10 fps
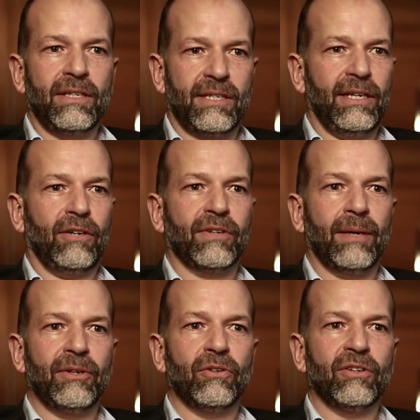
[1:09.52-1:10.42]
ist die
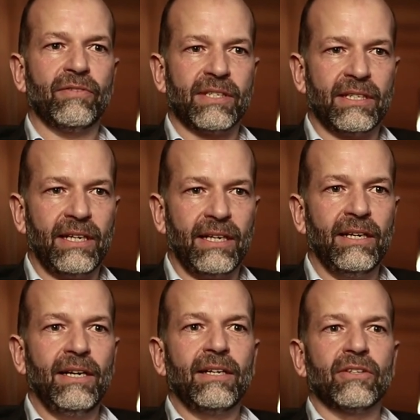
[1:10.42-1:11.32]
Aufgabe der
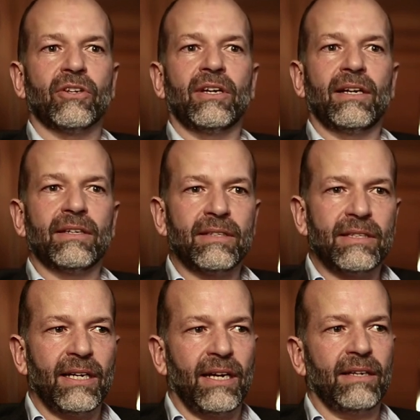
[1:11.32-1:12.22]
Universität, sondern
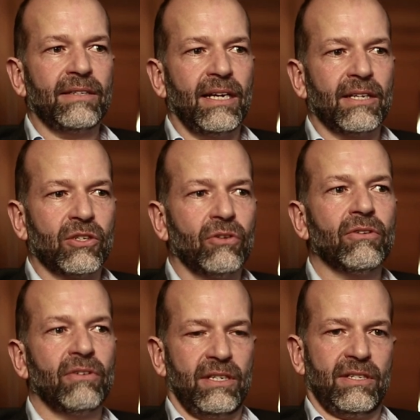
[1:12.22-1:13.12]
der, der
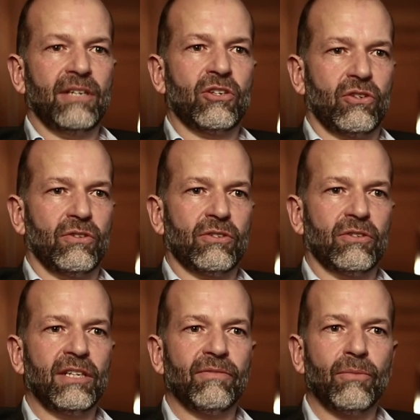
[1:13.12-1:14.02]
Erzeugung eines
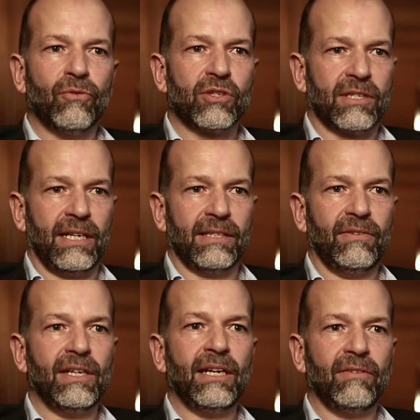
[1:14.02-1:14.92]
kritisch-konstruktiven
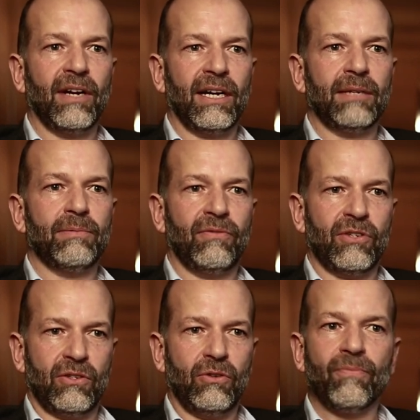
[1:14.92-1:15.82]
Bewusstseins. Wie gehen wir eigentlich mit
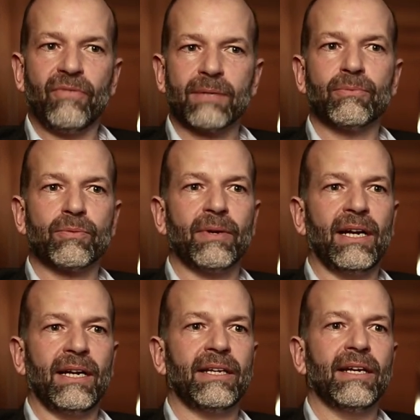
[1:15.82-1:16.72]
Wissen um? Was muss man
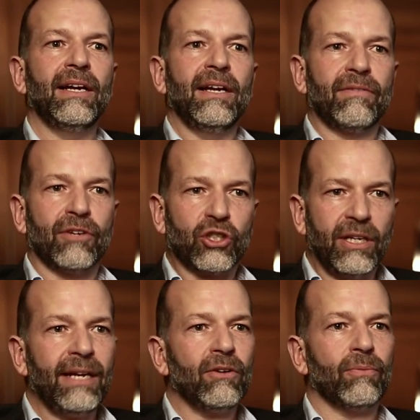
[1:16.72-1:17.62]
eigentlich
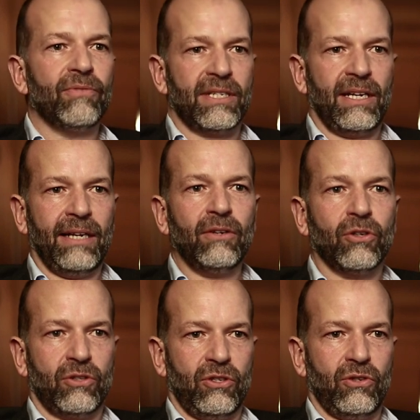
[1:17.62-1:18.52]
verstehen, um Wissen
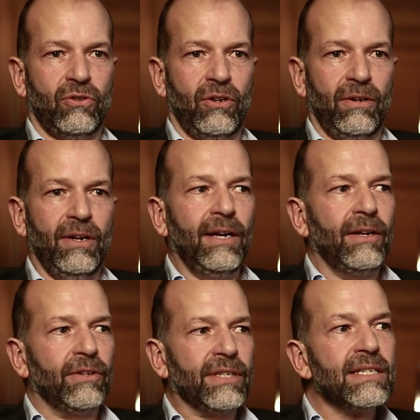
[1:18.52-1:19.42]
einordnen zu können?
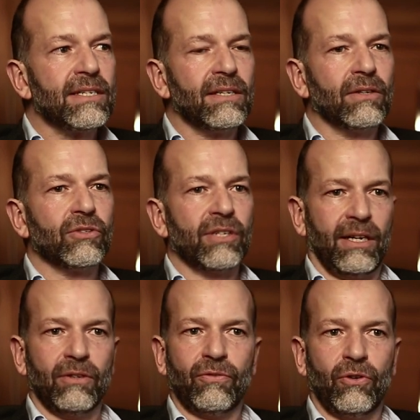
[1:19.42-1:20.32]
Und das ist die große
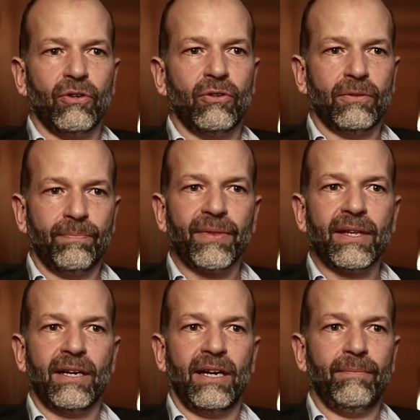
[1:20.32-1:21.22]
Herausforderung
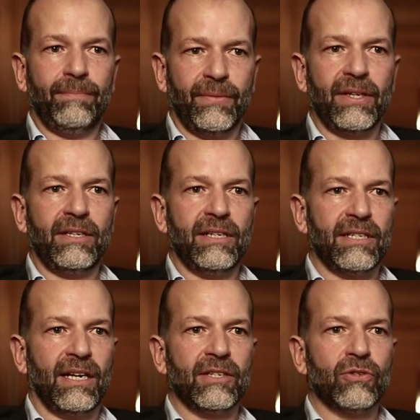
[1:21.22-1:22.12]
der, der
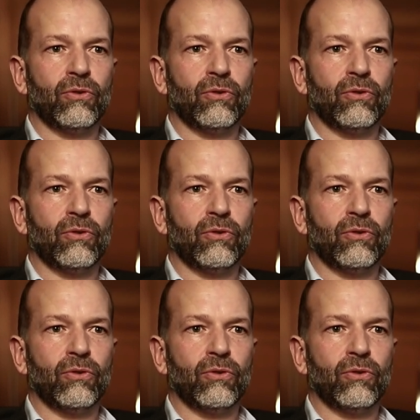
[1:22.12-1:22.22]
digitalen